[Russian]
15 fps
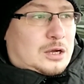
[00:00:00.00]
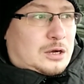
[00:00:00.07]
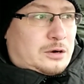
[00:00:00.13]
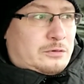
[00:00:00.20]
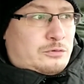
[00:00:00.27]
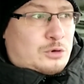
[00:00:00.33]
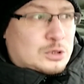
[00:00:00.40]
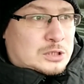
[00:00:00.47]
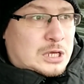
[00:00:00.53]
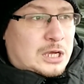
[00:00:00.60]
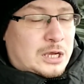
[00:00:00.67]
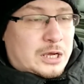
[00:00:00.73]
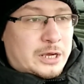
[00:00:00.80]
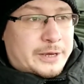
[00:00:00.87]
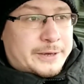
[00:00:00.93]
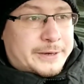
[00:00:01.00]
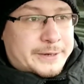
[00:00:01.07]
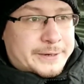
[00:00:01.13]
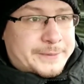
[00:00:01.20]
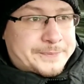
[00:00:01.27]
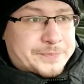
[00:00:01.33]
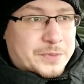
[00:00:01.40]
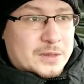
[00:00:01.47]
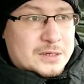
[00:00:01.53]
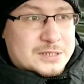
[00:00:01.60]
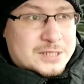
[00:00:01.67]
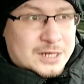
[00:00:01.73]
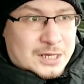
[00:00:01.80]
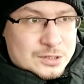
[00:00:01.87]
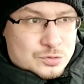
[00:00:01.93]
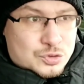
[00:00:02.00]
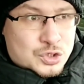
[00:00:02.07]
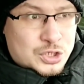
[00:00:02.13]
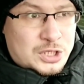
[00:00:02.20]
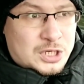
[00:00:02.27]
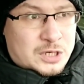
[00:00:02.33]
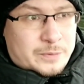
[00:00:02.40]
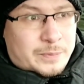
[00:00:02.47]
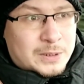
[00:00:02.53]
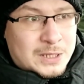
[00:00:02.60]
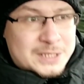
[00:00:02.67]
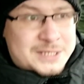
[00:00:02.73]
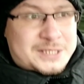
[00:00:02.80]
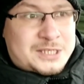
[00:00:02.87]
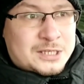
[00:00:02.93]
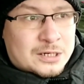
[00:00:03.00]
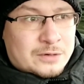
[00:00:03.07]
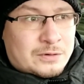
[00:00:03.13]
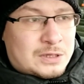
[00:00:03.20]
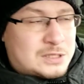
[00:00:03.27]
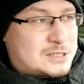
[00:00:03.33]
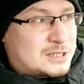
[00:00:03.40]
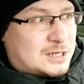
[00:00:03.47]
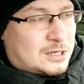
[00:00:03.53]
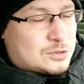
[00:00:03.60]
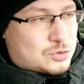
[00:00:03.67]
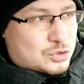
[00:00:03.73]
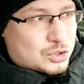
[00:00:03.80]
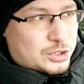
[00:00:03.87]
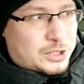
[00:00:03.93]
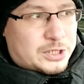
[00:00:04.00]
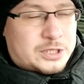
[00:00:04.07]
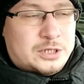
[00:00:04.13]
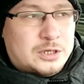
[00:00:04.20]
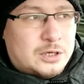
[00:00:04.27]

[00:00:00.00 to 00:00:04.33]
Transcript: А, вот. А, сразу же их балансировал, сразу же их